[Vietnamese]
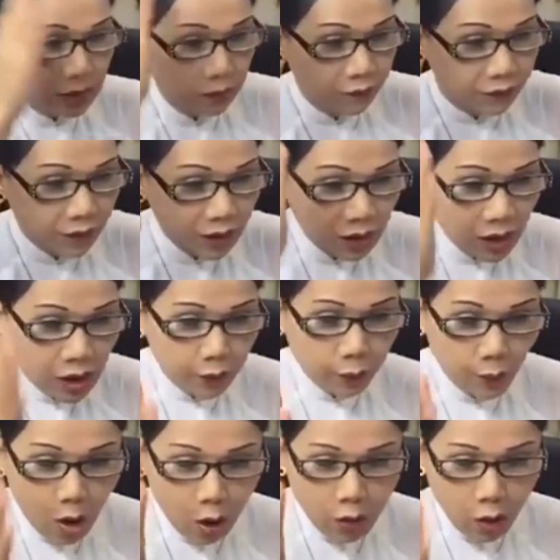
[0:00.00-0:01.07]
vừa
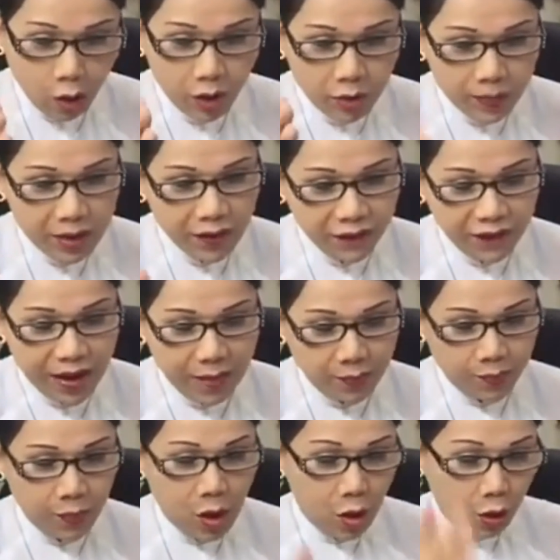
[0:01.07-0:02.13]
bộ đội biên
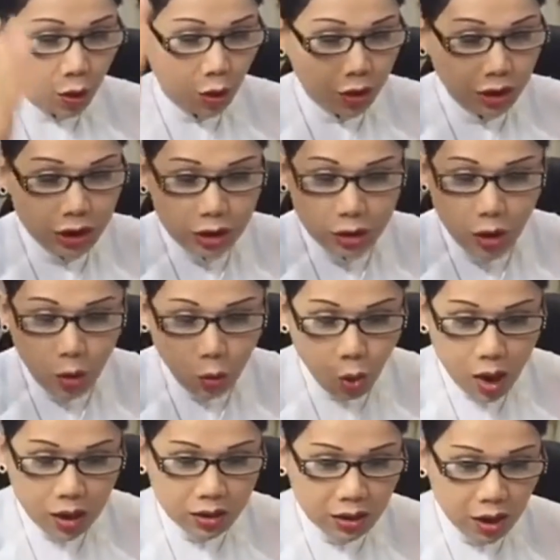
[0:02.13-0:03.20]
phòng rồi vừa
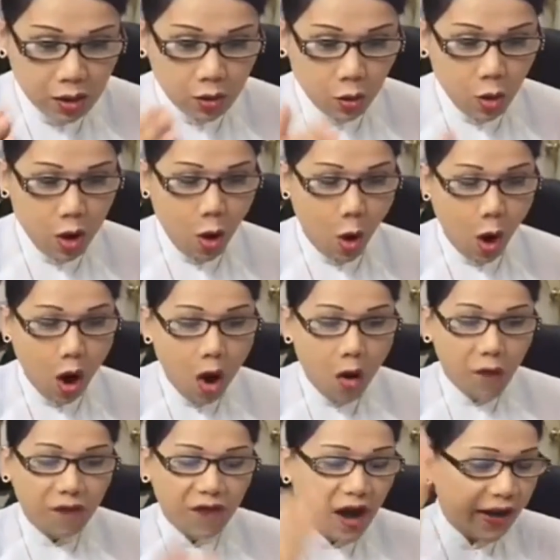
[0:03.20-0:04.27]
quân nhân của
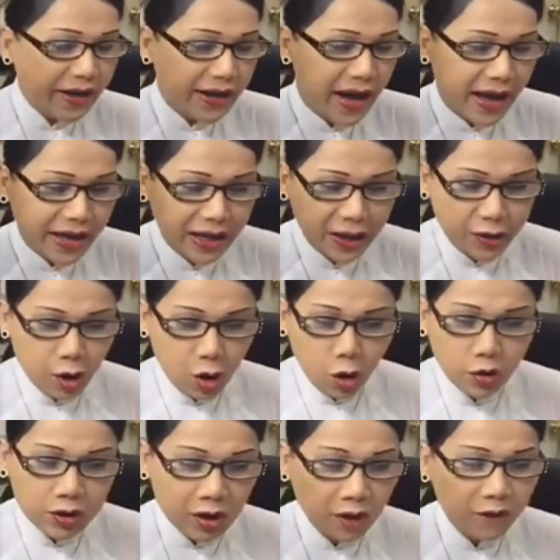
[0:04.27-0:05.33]
họ với đầy
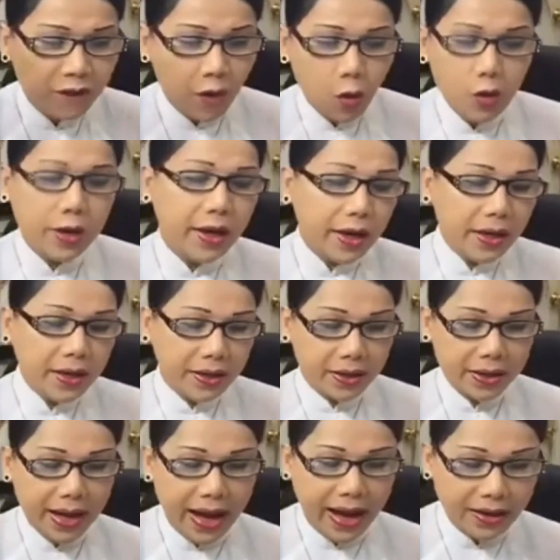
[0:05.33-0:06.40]
đủ những vũ khí
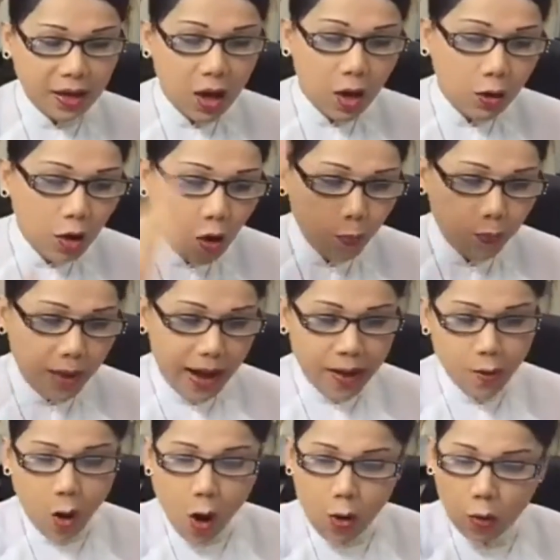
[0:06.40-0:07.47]
hiện đại lúc
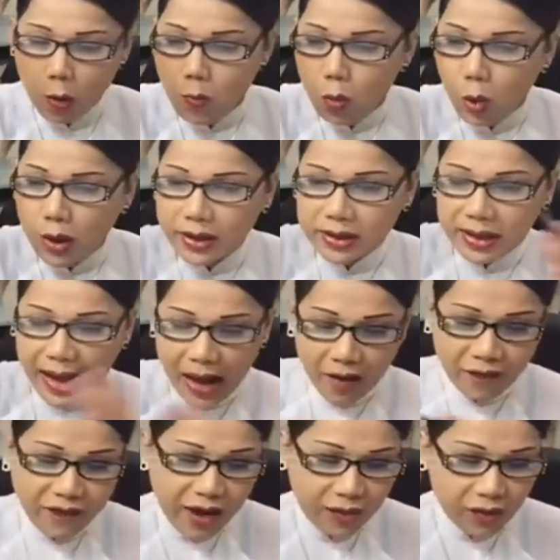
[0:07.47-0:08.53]
nào họ cũng quay
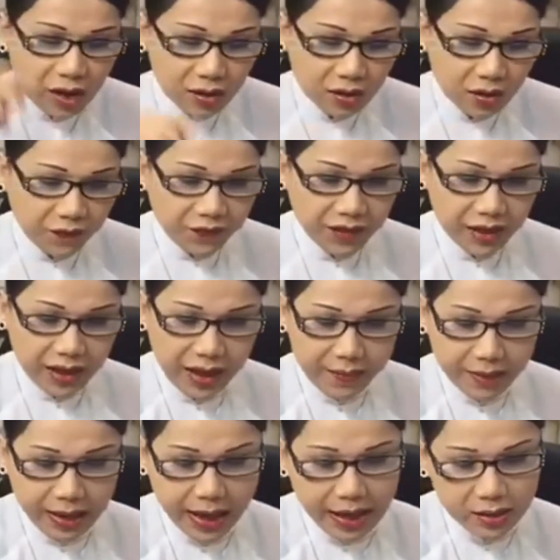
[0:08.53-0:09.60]
thẳng vào đất nước Việt
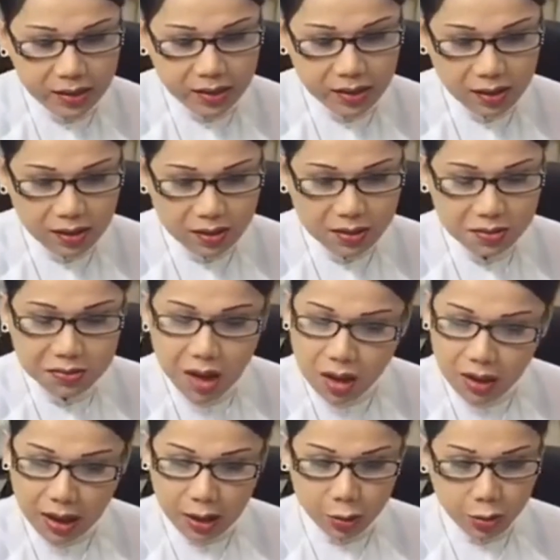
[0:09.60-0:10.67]
Nam cả chị ơi
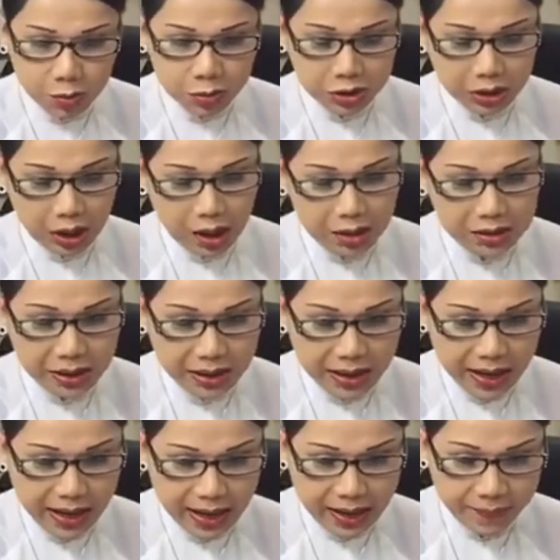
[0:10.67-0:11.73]
rất là run sợ
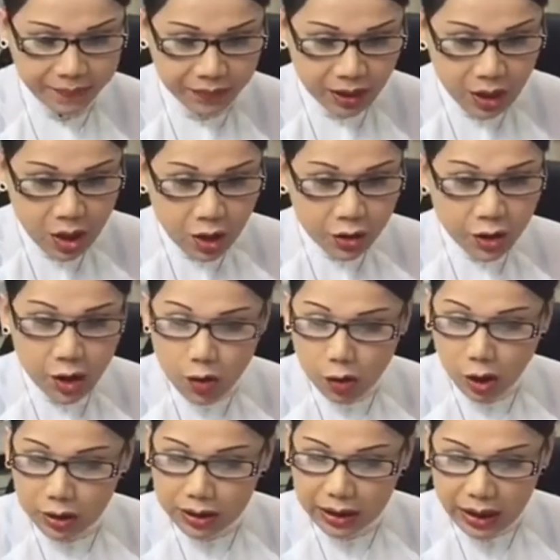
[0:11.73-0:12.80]
chị à nếu
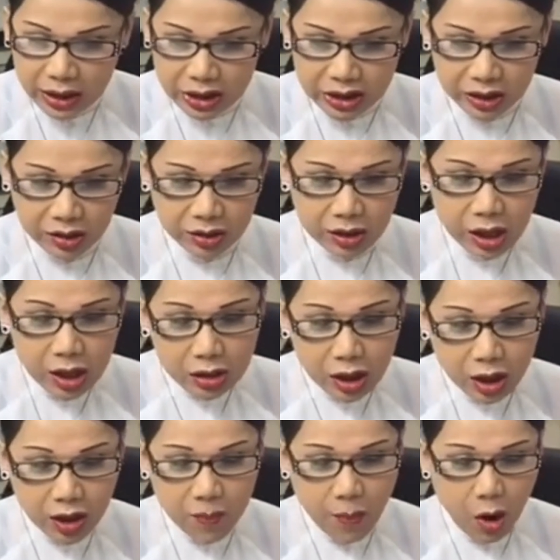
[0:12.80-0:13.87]
có chiến sự
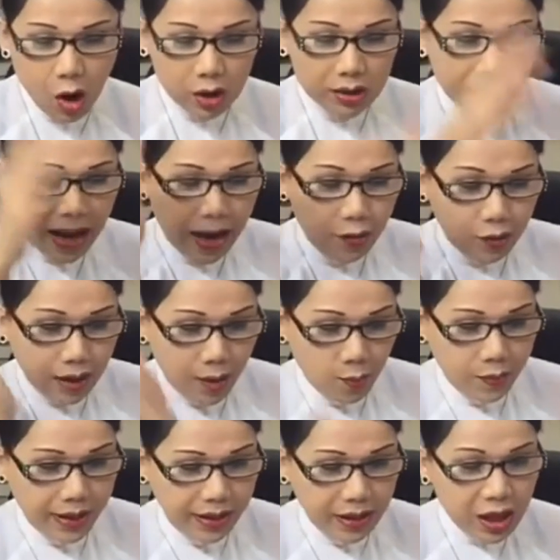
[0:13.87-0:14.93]
thì bọn Tàu
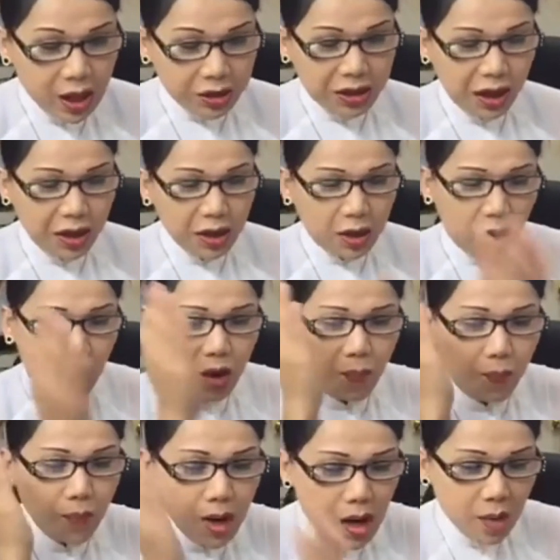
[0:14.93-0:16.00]
Cộng này chỉ
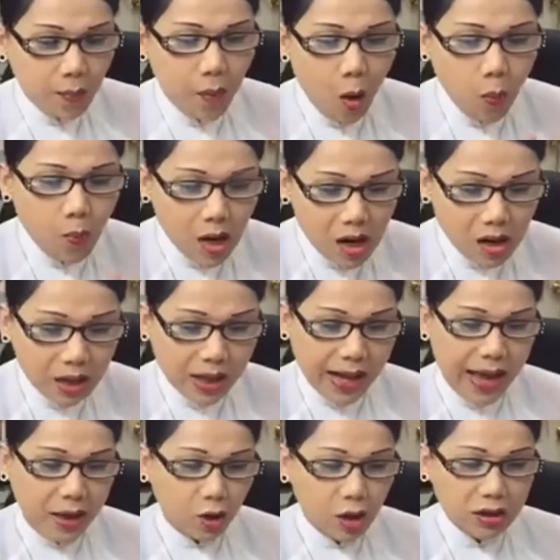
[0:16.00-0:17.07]
cần bước một
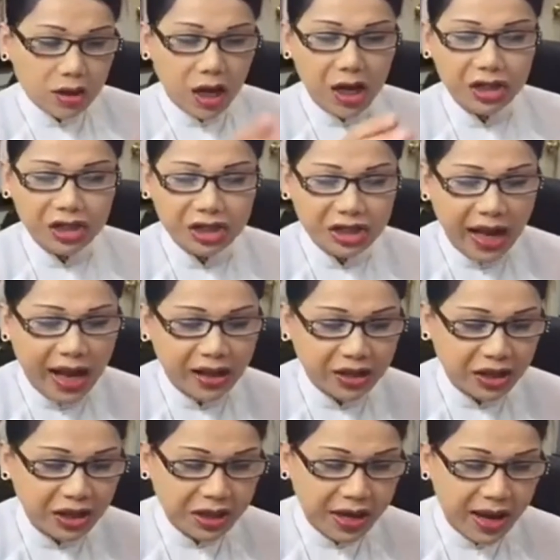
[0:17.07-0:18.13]
bước là có thể sang
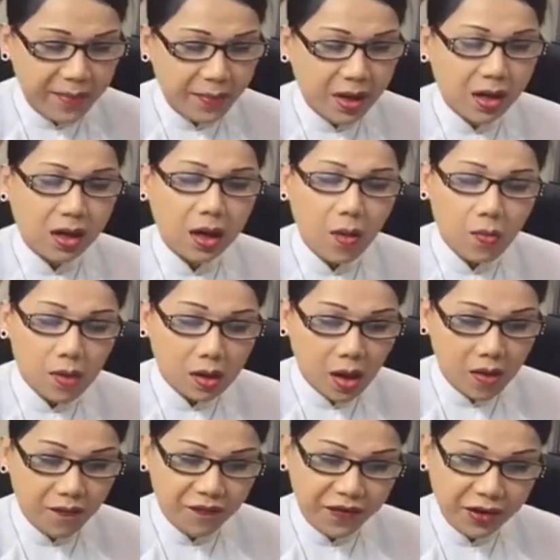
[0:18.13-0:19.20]
Việt Nam không
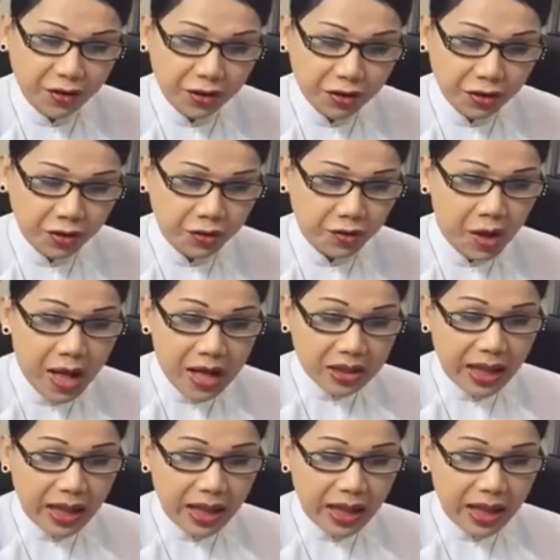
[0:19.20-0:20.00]
cần phải nói nhiều.